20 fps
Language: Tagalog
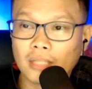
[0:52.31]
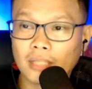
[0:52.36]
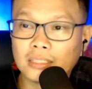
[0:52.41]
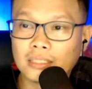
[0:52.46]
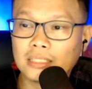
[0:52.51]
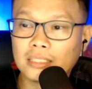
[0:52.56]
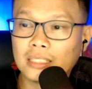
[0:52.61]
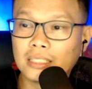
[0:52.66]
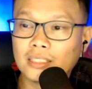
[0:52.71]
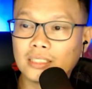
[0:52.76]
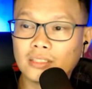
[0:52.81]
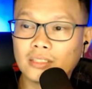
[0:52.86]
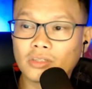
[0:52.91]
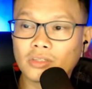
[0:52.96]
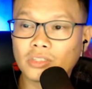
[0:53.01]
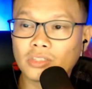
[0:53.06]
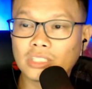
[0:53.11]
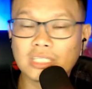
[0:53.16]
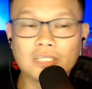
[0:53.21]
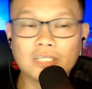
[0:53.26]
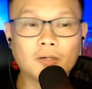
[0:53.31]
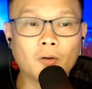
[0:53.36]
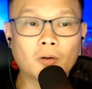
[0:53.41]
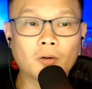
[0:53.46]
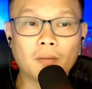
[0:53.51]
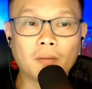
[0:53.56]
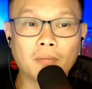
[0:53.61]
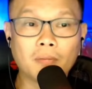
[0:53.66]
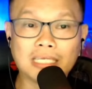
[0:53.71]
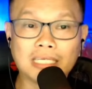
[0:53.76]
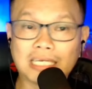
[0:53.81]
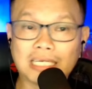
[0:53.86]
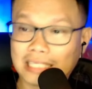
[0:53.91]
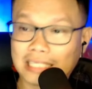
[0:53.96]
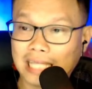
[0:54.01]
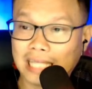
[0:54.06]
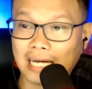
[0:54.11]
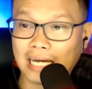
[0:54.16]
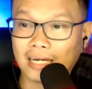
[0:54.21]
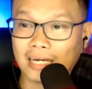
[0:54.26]
Si Jinjiro Shigeoka
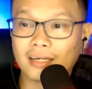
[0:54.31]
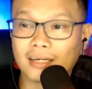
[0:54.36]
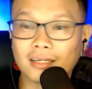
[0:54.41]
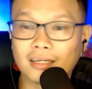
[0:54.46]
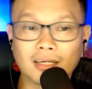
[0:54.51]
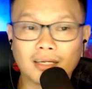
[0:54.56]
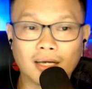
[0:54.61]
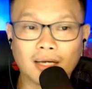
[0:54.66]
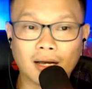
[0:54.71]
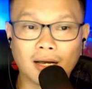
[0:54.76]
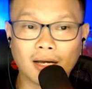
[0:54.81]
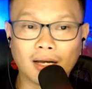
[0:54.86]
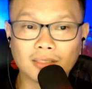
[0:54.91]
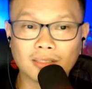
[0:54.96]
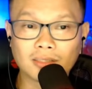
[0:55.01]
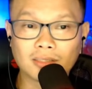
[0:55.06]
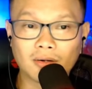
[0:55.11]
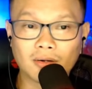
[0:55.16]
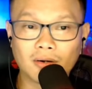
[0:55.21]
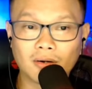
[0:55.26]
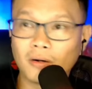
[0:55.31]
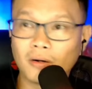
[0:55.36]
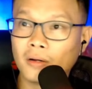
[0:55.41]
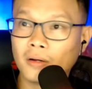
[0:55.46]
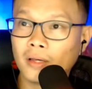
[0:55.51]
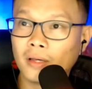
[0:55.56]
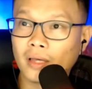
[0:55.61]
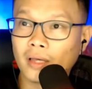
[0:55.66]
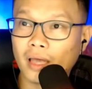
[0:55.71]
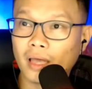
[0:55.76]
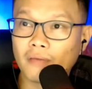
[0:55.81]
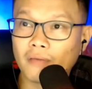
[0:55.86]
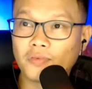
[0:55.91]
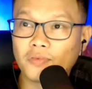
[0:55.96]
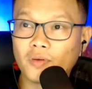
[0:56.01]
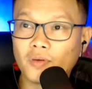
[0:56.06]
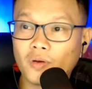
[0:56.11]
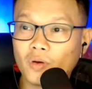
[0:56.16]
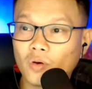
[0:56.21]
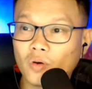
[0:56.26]
maliit lang. Uh, so,
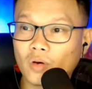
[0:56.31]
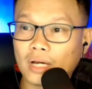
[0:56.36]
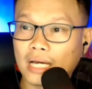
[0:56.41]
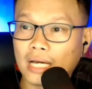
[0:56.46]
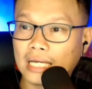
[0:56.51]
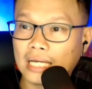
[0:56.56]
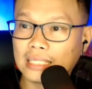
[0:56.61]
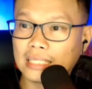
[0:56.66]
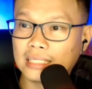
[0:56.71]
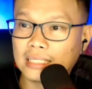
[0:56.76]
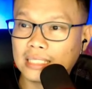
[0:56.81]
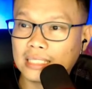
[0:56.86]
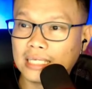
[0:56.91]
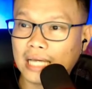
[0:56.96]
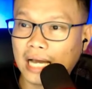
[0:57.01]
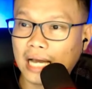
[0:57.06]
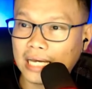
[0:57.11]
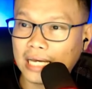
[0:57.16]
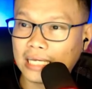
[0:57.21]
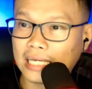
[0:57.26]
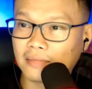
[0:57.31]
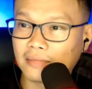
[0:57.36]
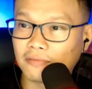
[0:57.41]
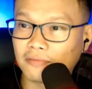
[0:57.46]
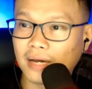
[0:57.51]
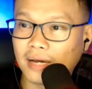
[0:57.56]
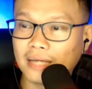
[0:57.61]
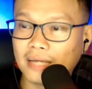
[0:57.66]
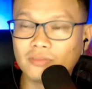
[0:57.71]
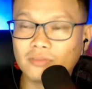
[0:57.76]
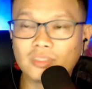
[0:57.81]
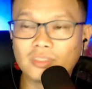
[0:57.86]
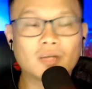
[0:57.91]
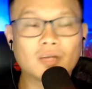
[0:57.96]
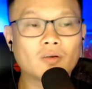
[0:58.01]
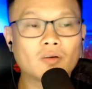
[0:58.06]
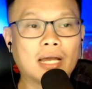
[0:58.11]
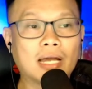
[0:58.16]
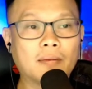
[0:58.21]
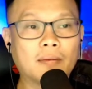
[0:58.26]
if you look at the height, 5'0
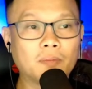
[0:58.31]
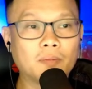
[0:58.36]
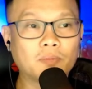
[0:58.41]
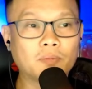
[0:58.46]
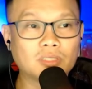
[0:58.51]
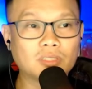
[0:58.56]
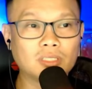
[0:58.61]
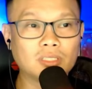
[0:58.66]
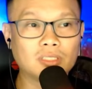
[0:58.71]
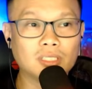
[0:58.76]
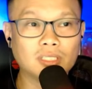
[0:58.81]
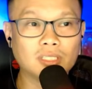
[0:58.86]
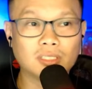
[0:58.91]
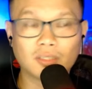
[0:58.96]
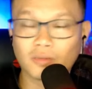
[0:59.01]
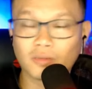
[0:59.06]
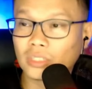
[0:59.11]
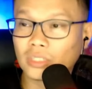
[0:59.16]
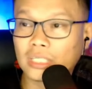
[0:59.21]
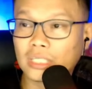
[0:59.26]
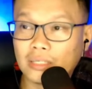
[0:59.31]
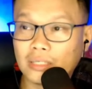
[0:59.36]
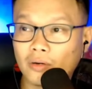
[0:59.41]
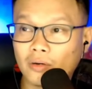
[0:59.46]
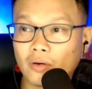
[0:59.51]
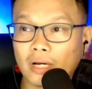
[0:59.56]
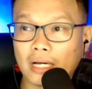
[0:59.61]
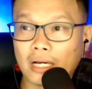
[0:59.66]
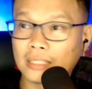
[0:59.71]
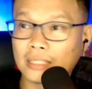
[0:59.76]
lamang po si Jinjiro Shigeoka